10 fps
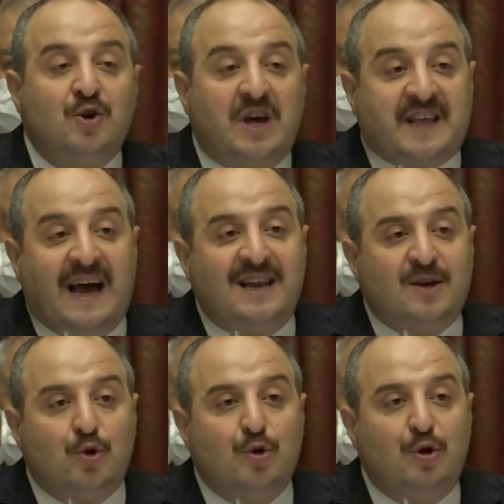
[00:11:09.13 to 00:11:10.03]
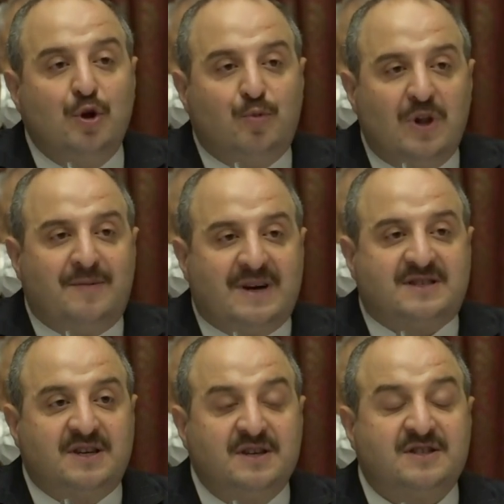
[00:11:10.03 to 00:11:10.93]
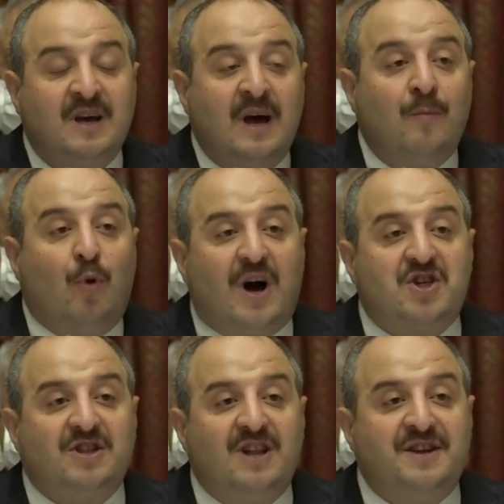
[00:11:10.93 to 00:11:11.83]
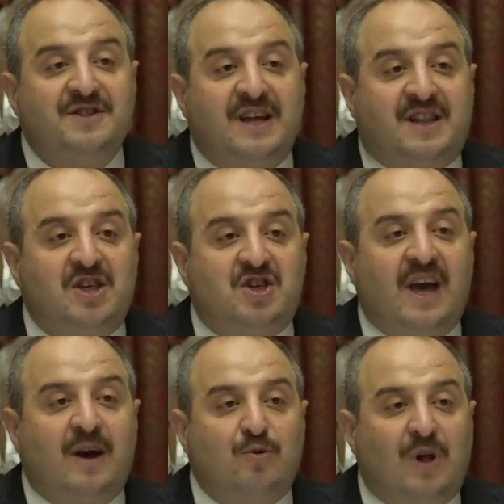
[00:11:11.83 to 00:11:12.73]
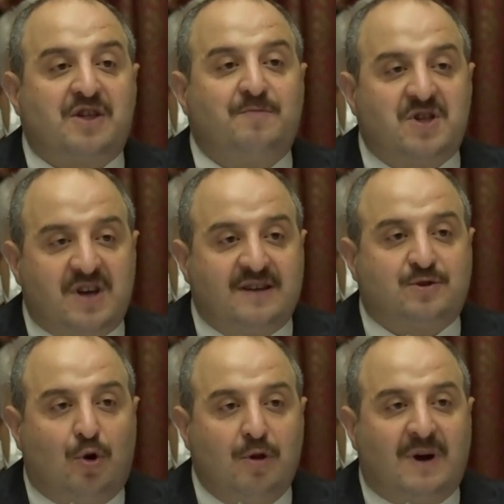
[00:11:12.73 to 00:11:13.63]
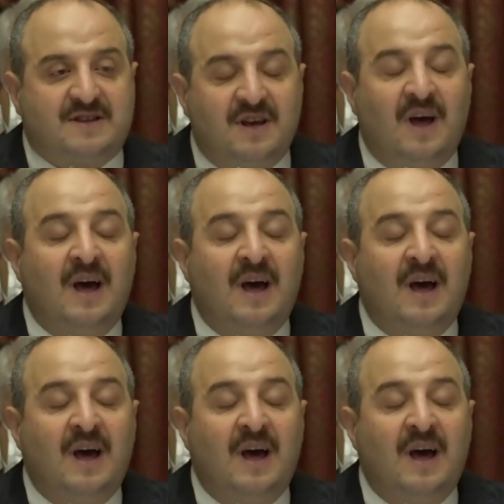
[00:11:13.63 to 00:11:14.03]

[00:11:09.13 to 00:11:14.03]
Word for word: Yeterli gönüllüyü bulamazsanız bu aşıların neticeye ulaşma şansı olmaz.